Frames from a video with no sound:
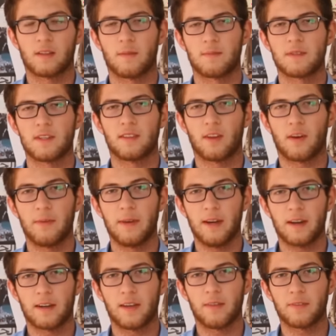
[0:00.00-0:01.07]
طب ست
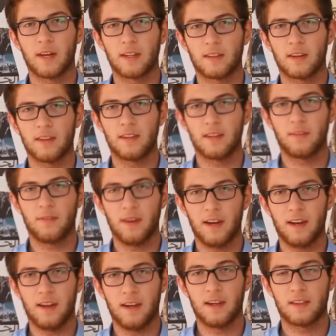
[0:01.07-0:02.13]
ربيعه كيف كانت ردة
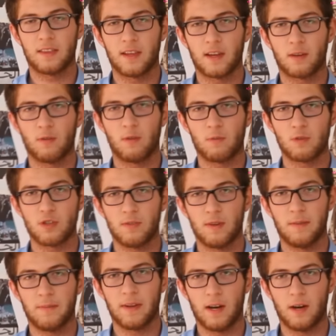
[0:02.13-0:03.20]
فعل عائلتك والمجتمع من